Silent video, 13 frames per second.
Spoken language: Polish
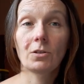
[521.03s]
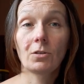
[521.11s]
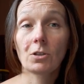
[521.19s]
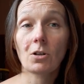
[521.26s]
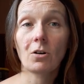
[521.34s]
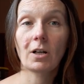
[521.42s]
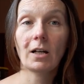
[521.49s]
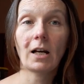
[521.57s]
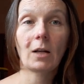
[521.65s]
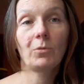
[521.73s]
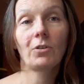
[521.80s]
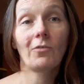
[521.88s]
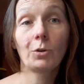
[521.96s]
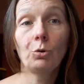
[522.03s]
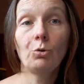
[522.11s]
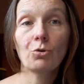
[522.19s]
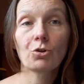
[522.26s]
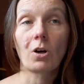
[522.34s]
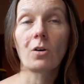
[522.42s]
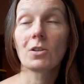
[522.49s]
trochę albo nawet
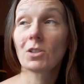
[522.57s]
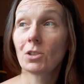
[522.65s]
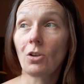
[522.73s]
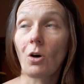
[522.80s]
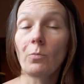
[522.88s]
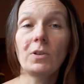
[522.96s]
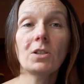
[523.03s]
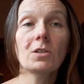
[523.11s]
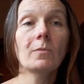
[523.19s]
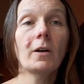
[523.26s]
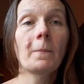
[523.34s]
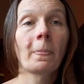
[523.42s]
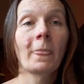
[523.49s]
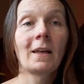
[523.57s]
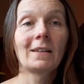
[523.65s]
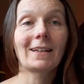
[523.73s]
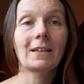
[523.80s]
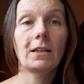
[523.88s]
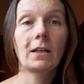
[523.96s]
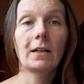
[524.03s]
dużo snobizm,
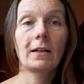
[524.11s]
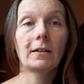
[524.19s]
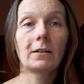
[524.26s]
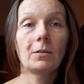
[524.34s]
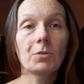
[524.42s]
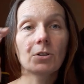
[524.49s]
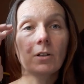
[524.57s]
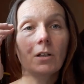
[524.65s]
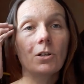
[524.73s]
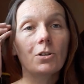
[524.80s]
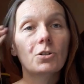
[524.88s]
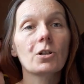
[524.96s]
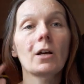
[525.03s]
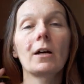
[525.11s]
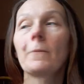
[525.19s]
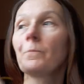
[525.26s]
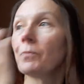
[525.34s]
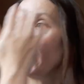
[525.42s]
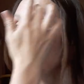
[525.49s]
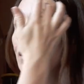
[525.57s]
takie myślenie, że,
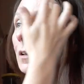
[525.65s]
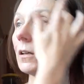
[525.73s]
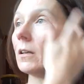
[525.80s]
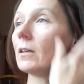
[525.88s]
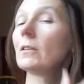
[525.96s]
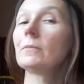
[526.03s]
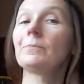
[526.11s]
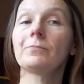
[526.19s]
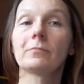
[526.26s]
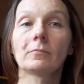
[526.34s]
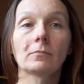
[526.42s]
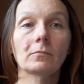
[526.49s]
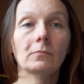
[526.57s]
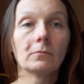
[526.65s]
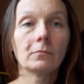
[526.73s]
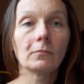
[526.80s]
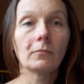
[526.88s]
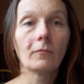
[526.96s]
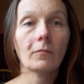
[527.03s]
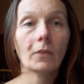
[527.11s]
że,
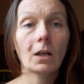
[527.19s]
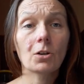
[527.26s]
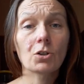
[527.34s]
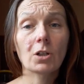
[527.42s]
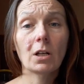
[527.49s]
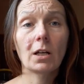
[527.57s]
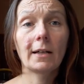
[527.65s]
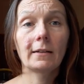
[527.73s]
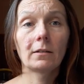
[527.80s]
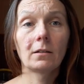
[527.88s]
że